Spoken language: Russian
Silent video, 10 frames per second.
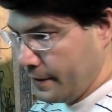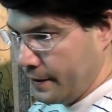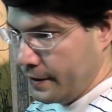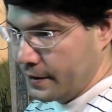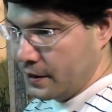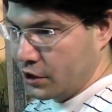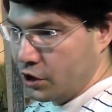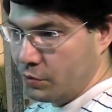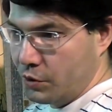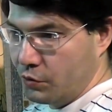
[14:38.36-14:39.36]

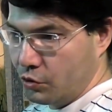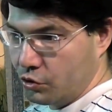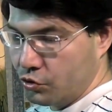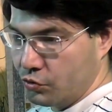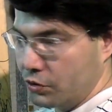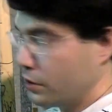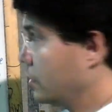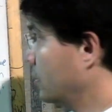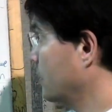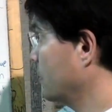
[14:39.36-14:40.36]
привел, что вот
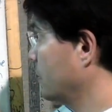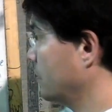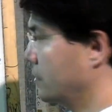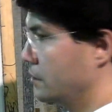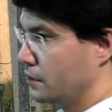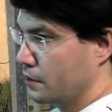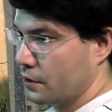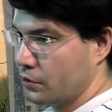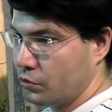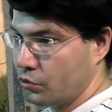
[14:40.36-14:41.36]
э, еди, э,
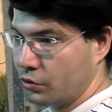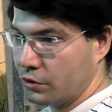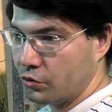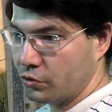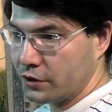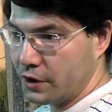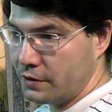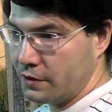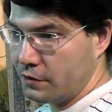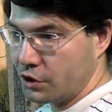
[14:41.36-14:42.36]
то, что
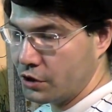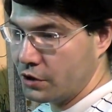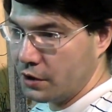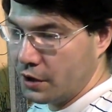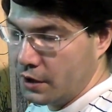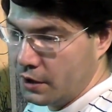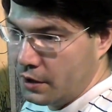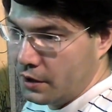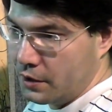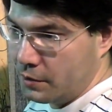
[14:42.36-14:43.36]
стоит на вершине
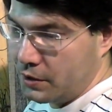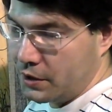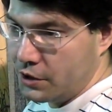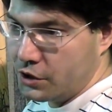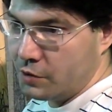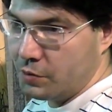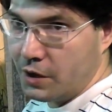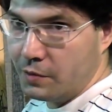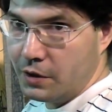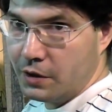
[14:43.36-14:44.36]
неоплатонической
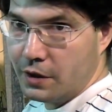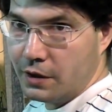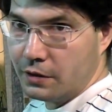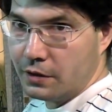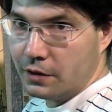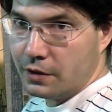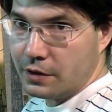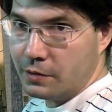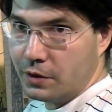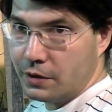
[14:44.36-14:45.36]
пирамиды, да, э, на
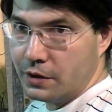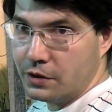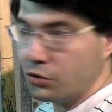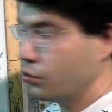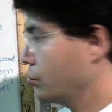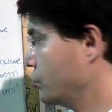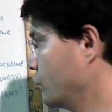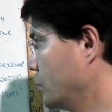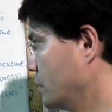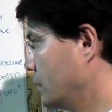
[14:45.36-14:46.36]
самом деле это есть не что иное
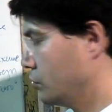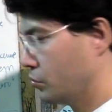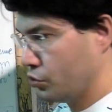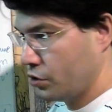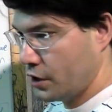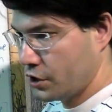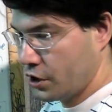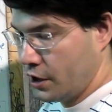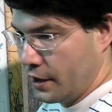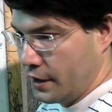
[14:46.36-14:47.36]
субъект. Да, вот точно так
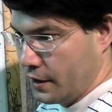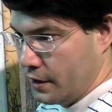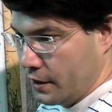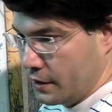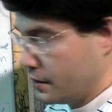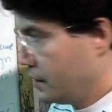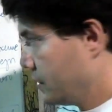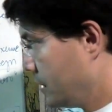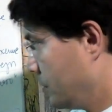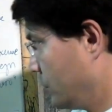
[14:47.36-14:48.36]
же
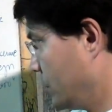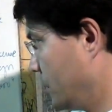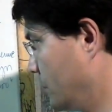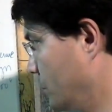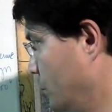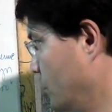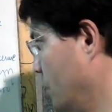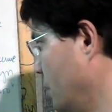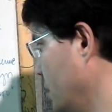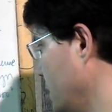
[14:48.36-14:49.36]
здесь, как бы, вот, когда мы будем говорить,